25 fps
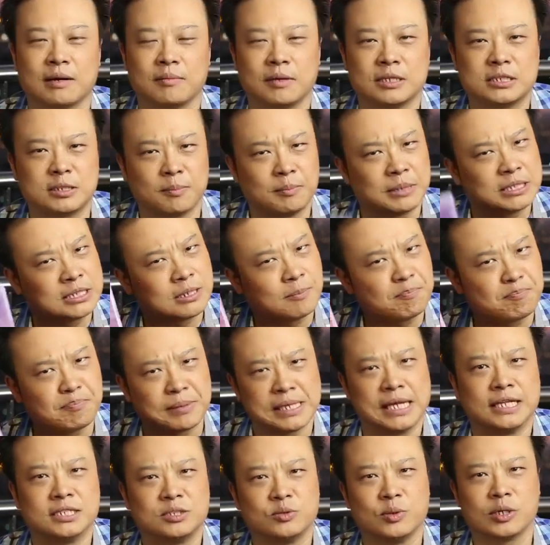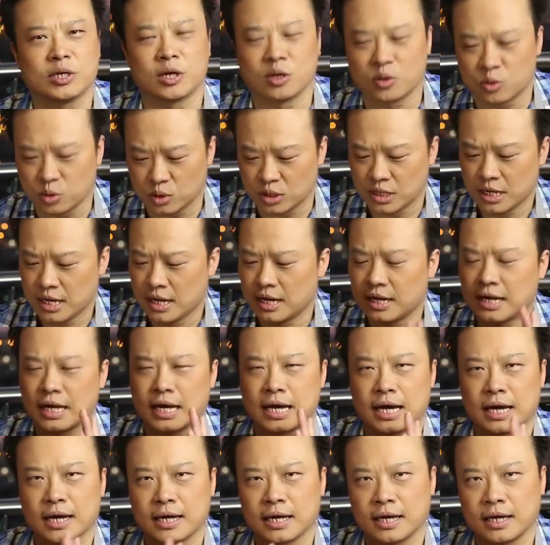ครับแล้วมันจะเปลี่ยนชีวิตของคุณ
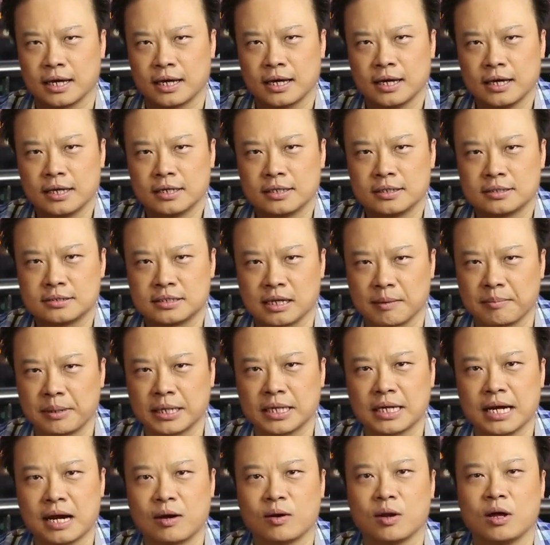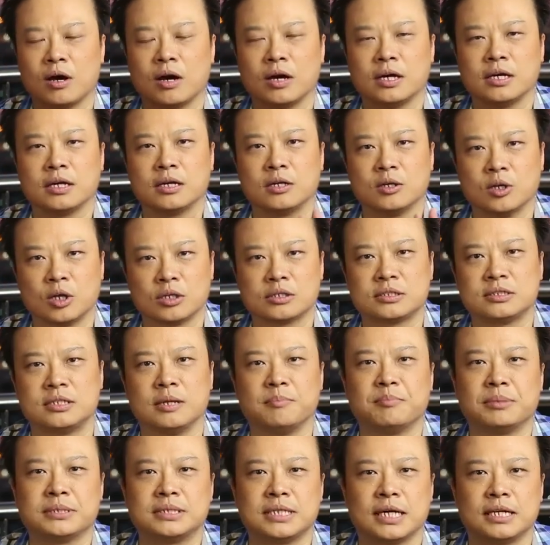ราคาแค่ สามพันเก้าร้อย ลด
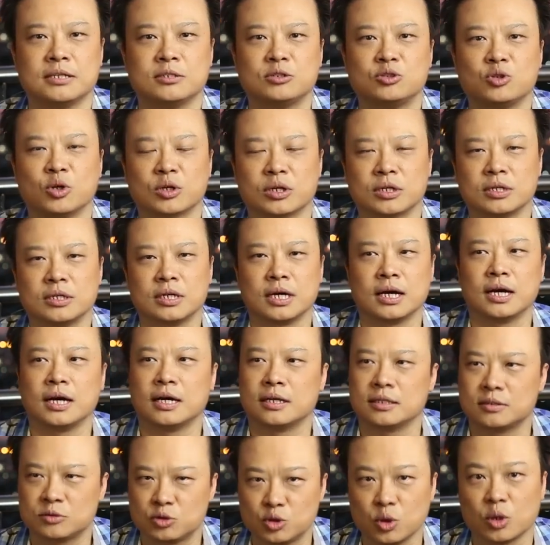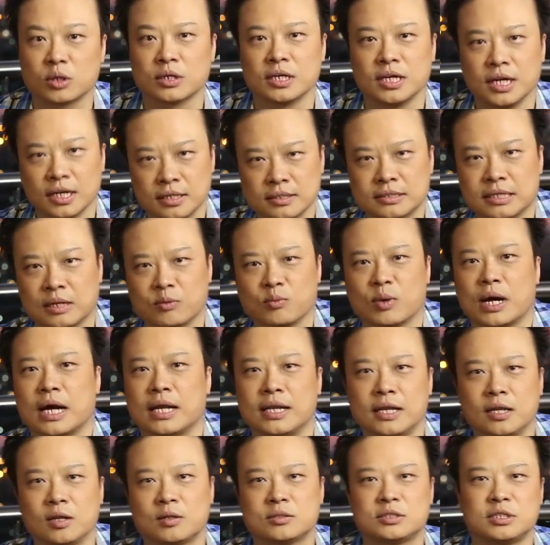สิบเปอร์เซ็นต์ ช่วงช่วงเดือนธันวาค
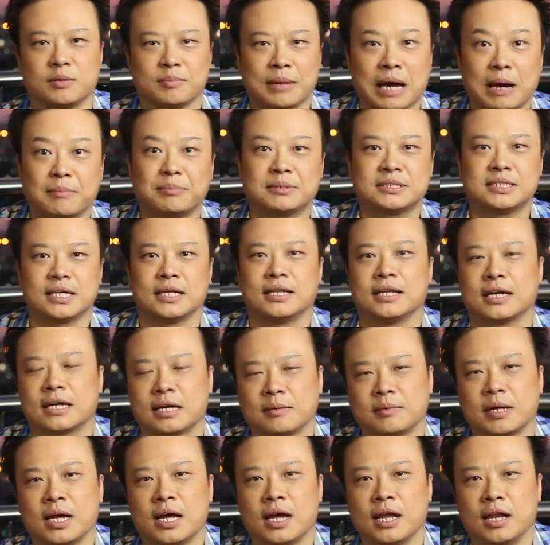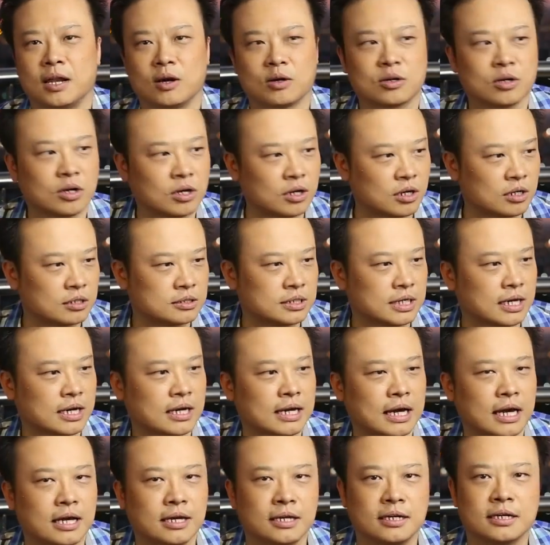มนี้ลด สิบห้าเปอร์เซ็นต์ นะครับแล้วก็ถ้า
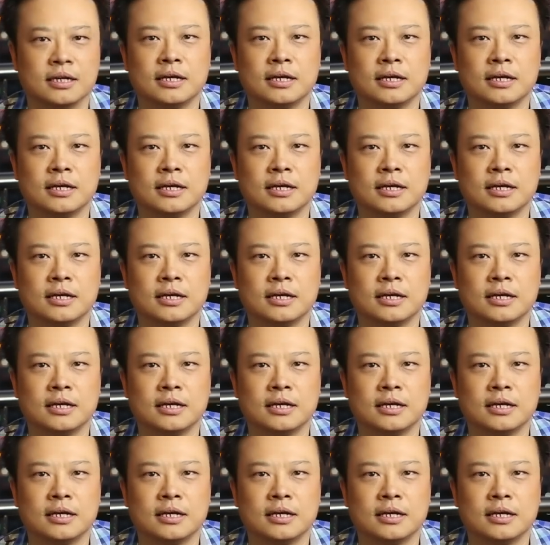ใคร